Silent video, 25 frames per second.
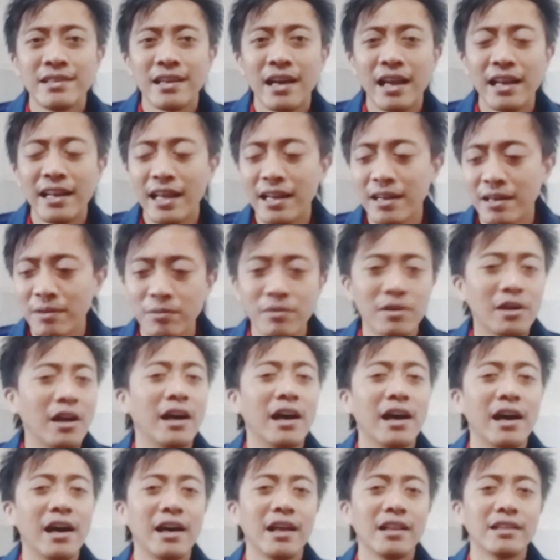kalian
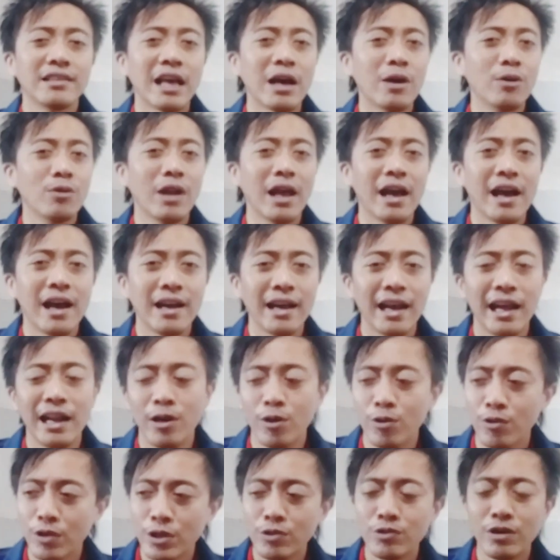uh, eh, lah
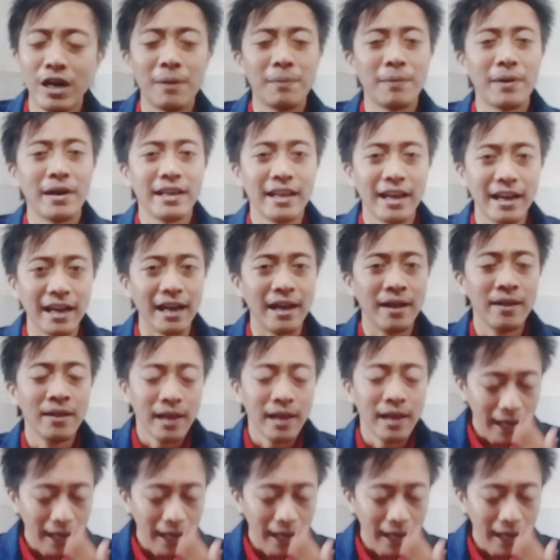NO itu apa ya gak?